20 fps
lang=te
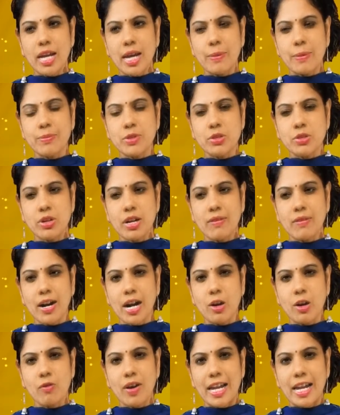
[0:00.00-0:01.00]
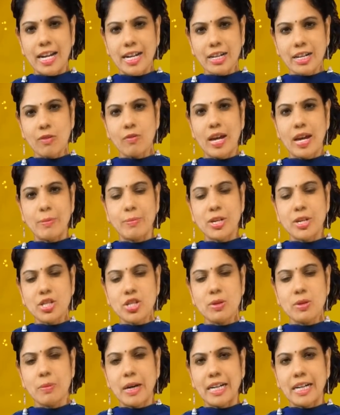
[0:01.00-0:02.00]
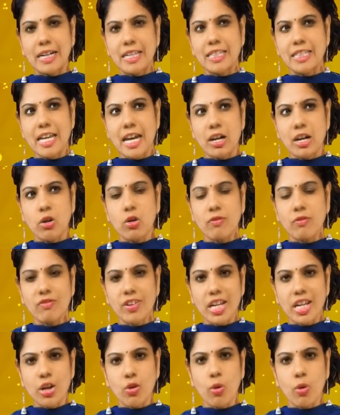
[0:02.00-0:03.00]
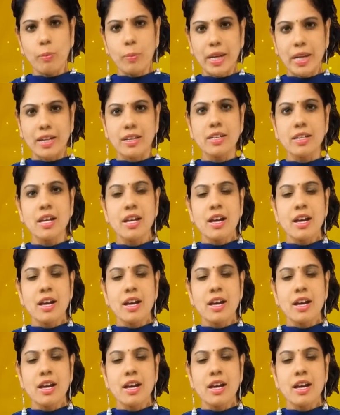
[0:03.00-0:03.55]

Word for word: నేమ్స్ ఉన్న వాళ్ళు వై లెటర్ వైబ్రేషన్ బట్టి దే ఆర్ నాట్ వెరీ ఓపెన్